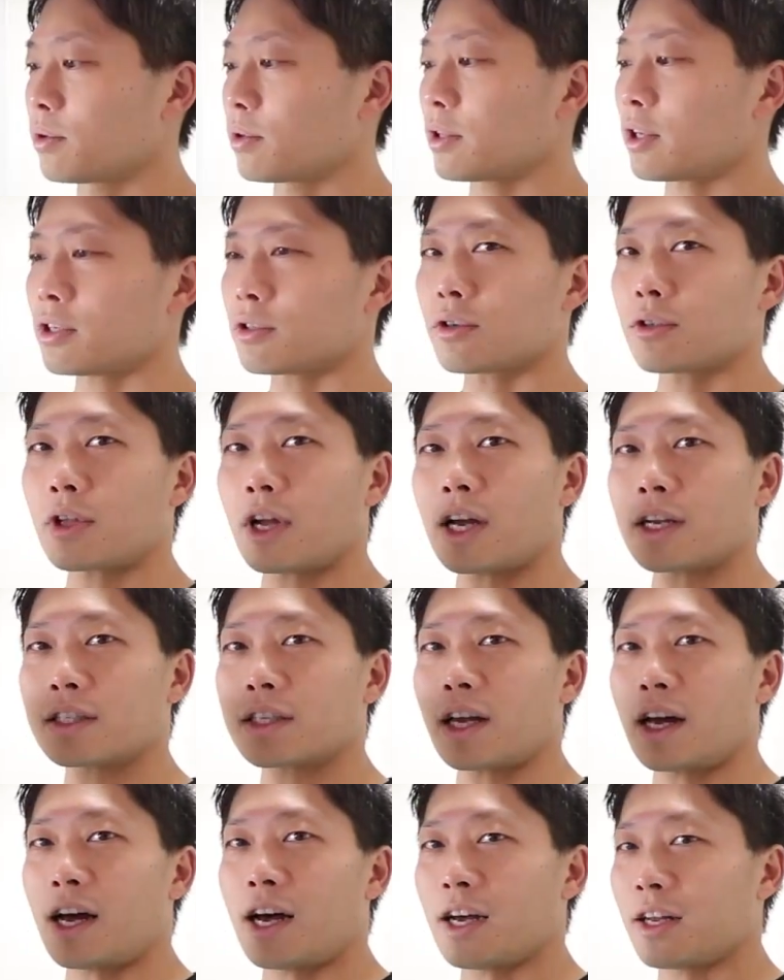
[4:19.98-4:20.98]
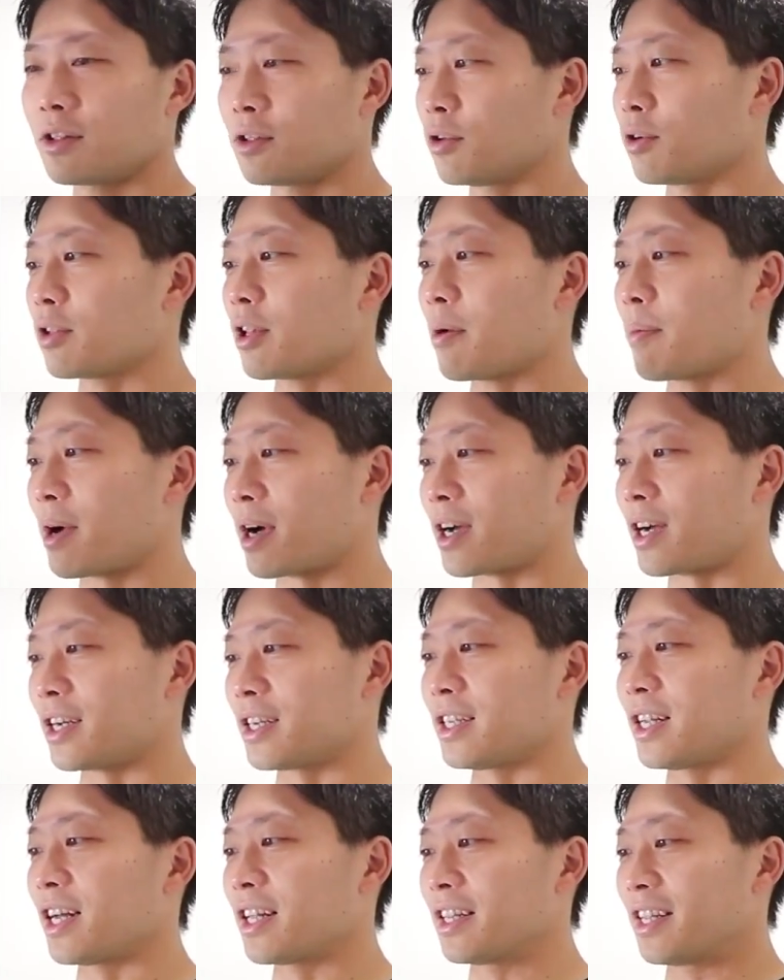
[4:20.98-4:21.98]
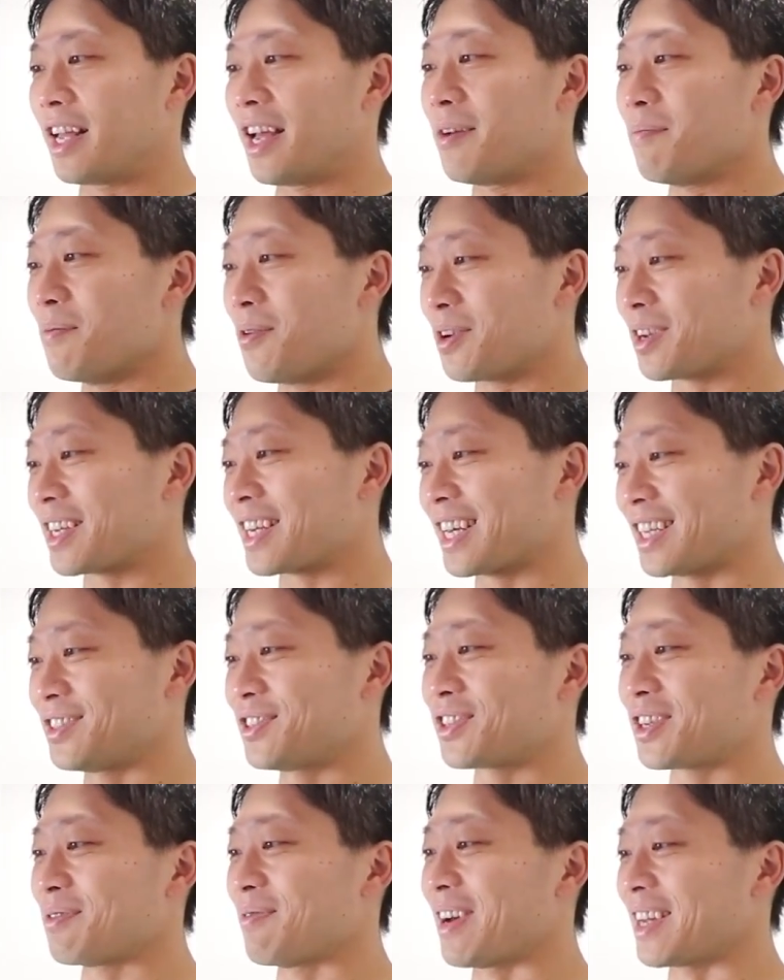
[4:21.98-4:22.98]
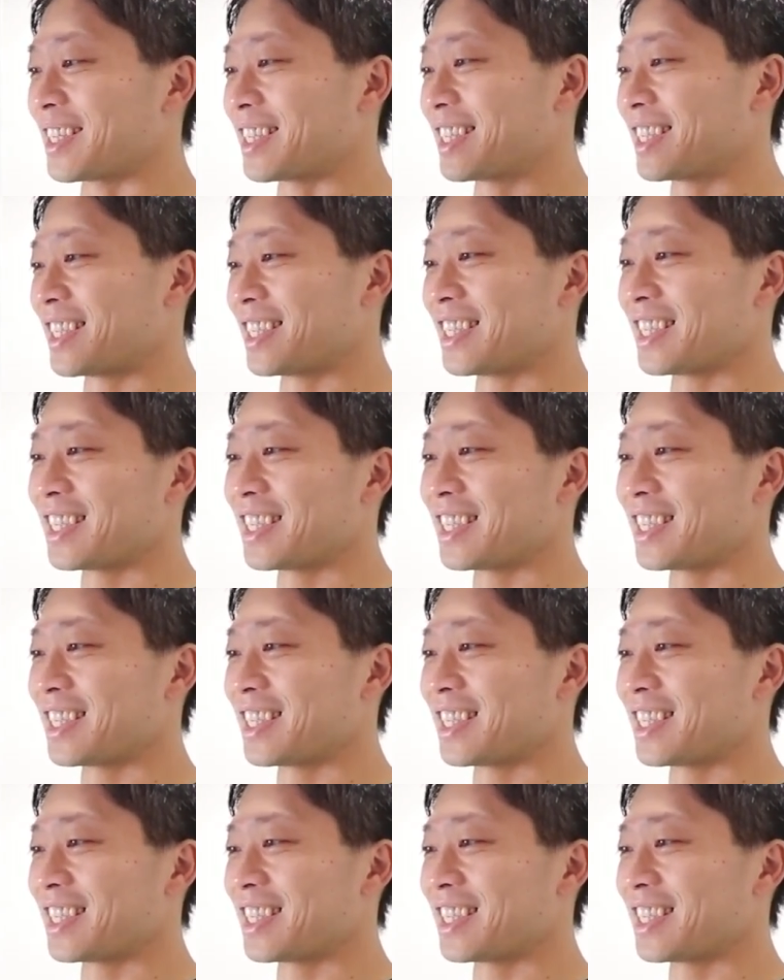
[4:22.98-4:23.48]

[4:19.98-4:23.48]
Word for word: プロテインちょっと朝飲んだばっかりなんでもう1回拭きます